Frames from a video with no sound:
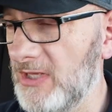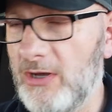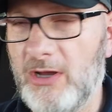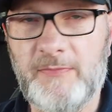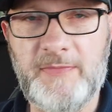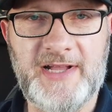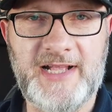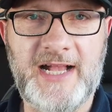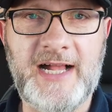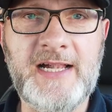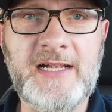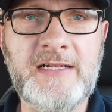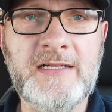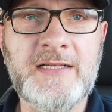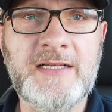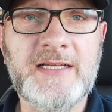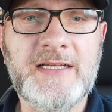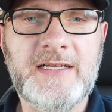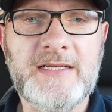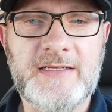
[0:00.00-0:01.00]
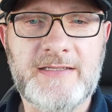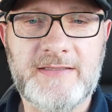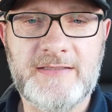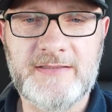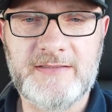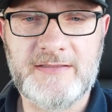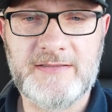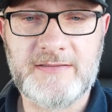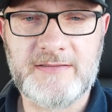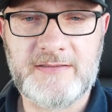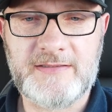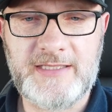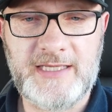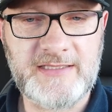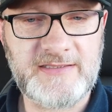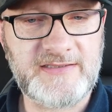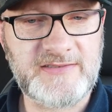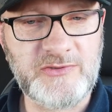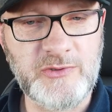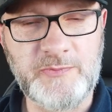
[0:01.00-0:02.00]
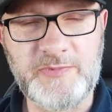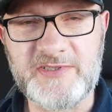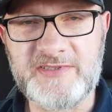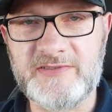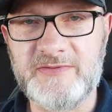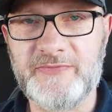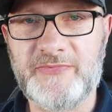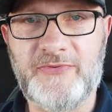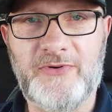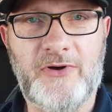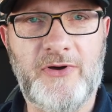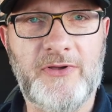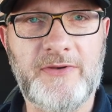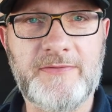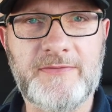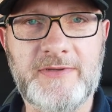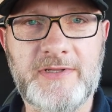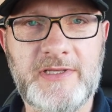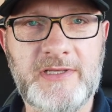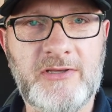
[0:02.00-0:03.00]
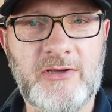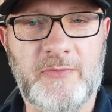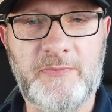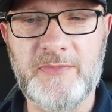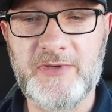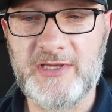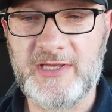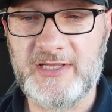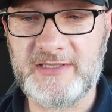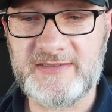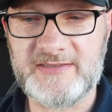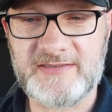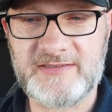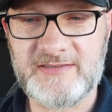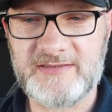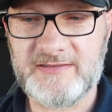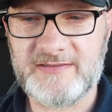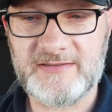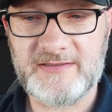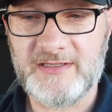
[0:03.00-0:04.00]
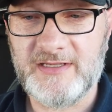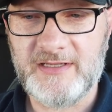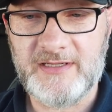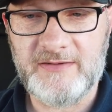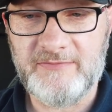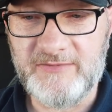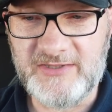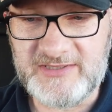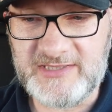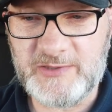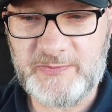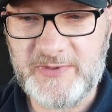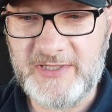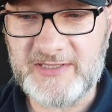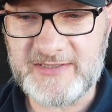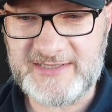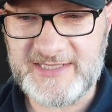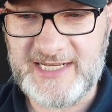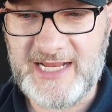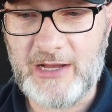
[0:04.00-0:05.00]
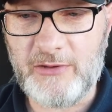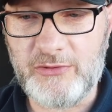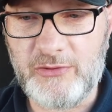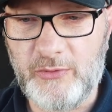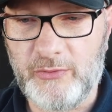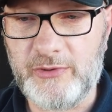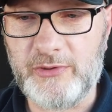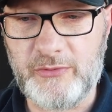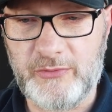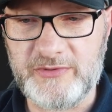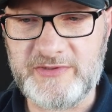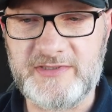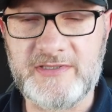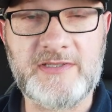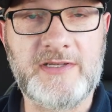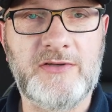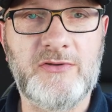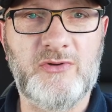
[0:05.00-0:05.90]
hammergeil, äh, geht super zum Fahren. Ich habe mich jetzt, ich bin jetzt genau 99